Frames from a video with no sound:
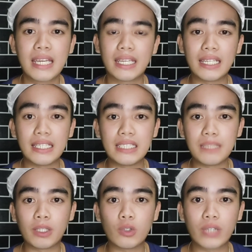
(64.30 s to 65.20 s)
Kaya
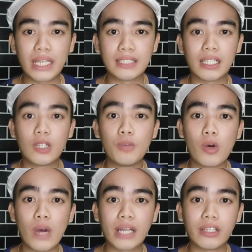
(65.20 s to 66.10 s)
naisipan ko guys na
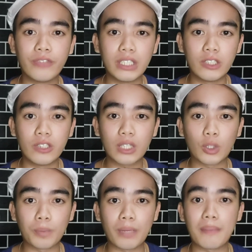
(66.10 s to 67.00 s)
gumawa ng video na
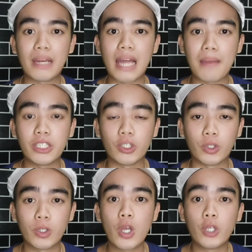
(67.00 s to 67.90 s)
ito para malaman nyo
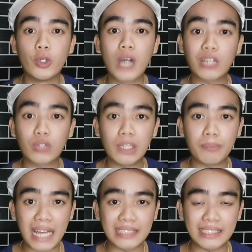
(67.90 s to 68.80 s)
yung actual
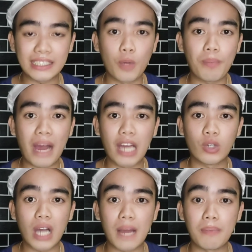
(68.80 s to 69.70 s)
process kung paano
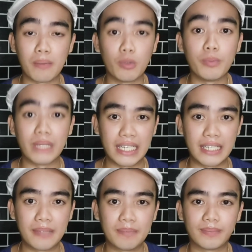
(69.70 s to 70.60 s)
nga ba bumili.
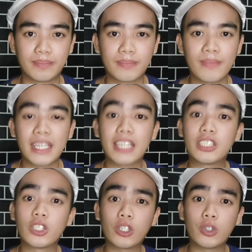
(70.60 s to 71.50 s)
Kaya
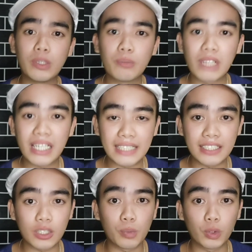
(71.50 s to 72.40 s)
siguraduhin mo lang guys
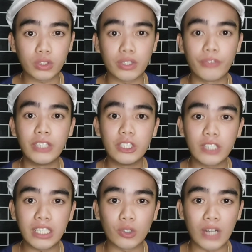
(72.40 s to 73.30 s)
na tumutok sa video
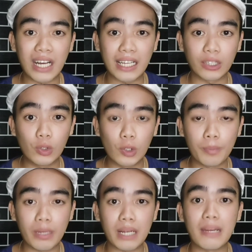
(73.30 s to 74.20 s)
nito hanggang dulo
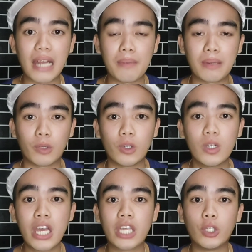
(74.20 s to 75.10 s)
para malaman mo
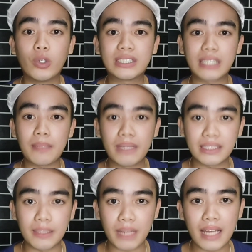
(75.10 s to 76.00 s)
yung step by
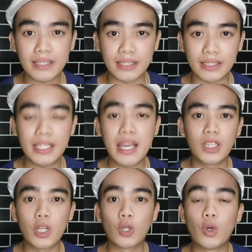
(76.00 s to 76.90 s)
step process
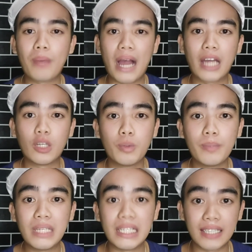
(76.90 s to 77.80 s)
kung paano
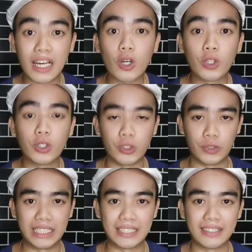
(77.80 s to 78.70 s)
bumili ng condo
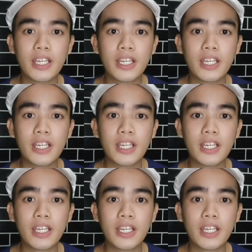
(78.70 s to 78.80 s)
unit.